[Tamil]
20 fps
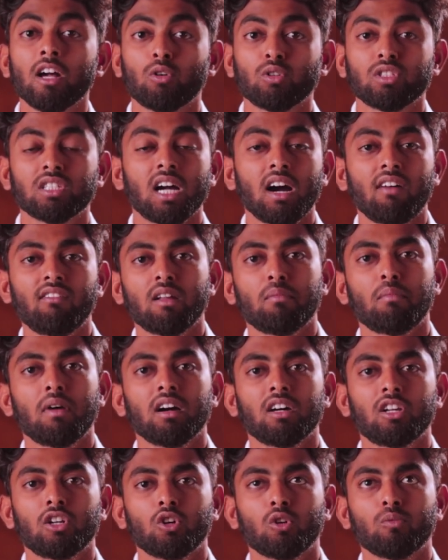கொஞ்சம்
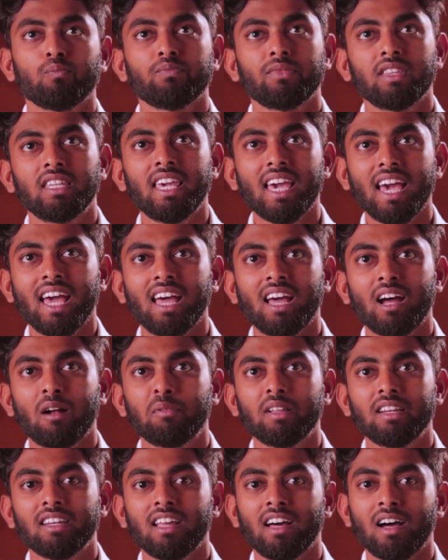கவனமாக இருக்கணும் ஏன்
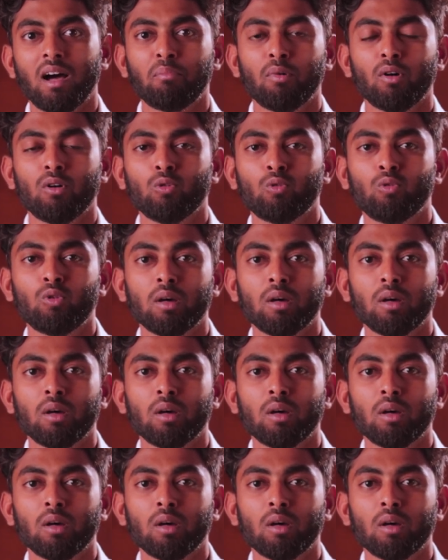அப்படின்னா அப்போ